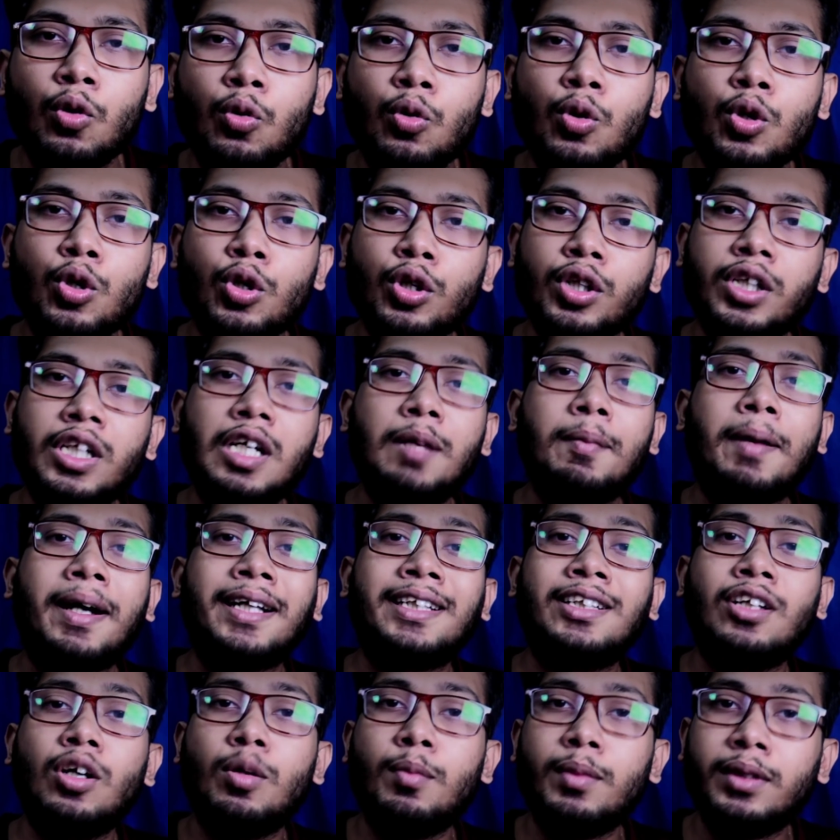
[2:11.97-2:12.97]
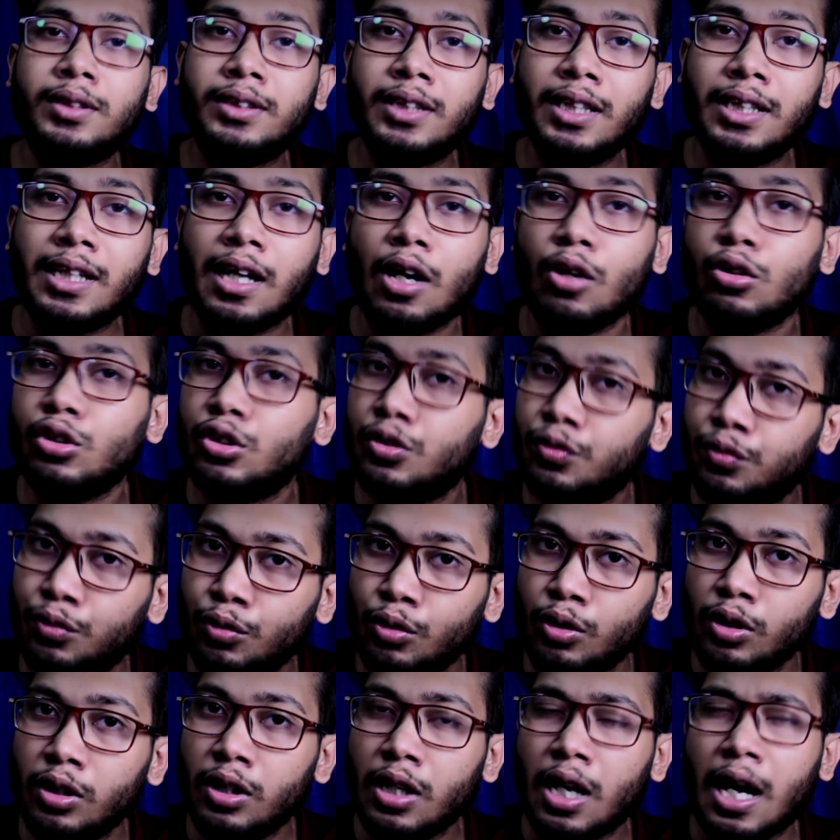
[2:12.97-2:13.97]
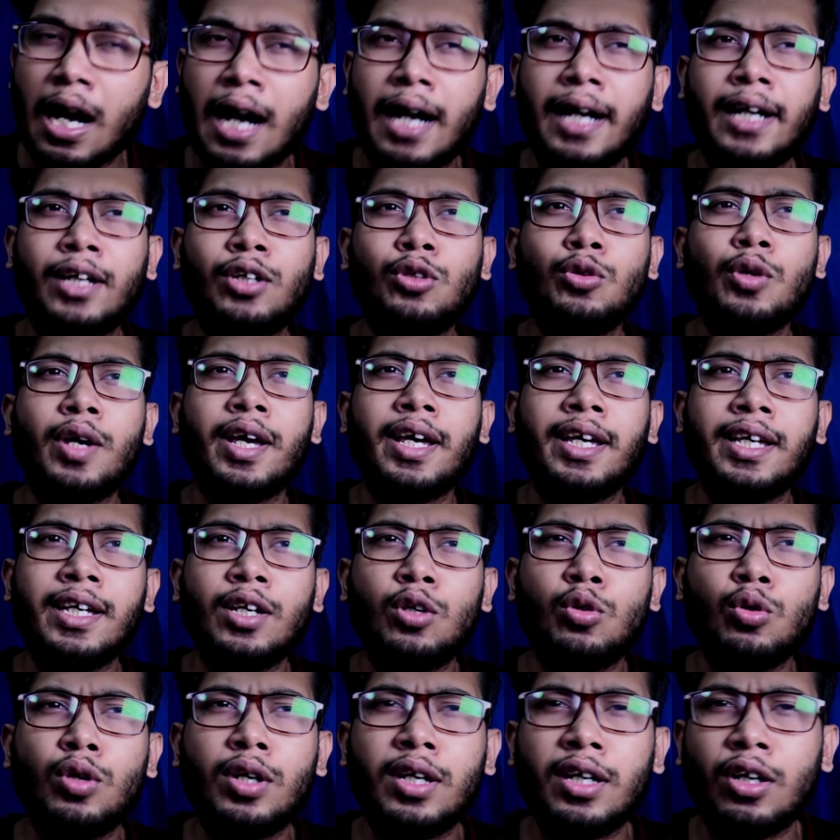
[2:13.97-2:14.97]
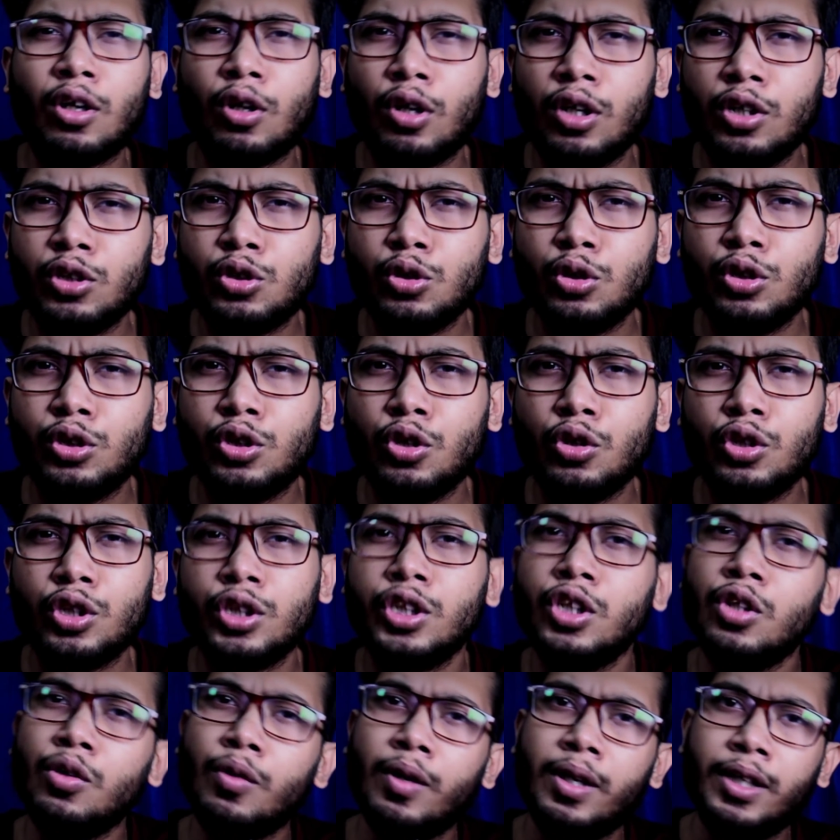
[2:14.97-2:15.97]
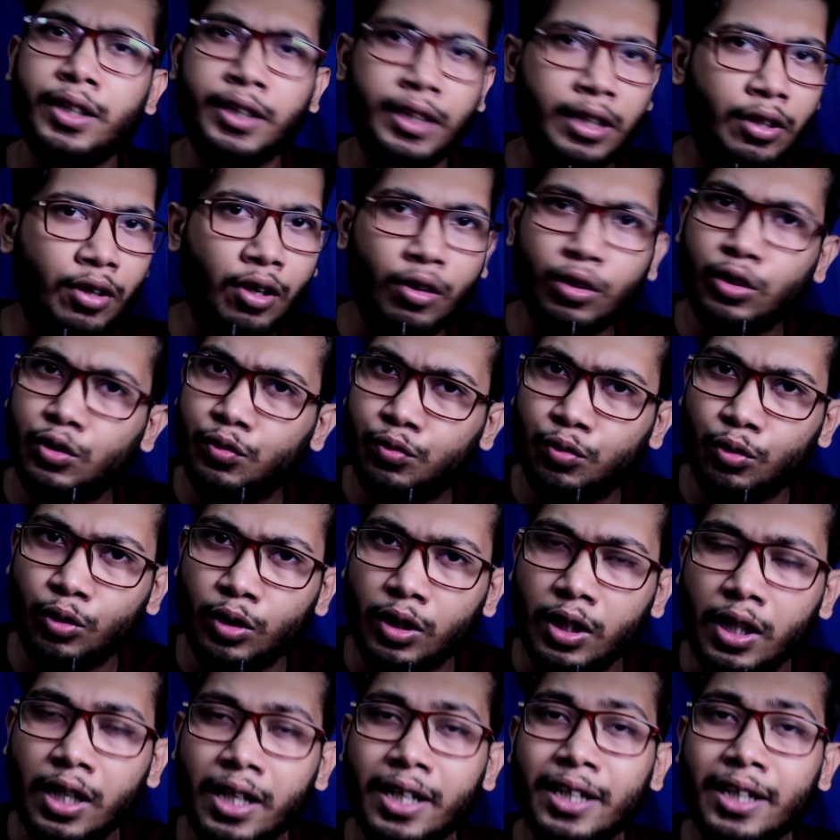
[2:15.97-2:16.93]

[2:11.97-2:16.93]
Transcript: উল্টো দিকে বাজিরাও মস্তানি হাউসফুল আর একটু এগিয়ে কোনো একটা হলে চলছিল হচ্ছে দিলওয়ালে সেটাও হাউসফুল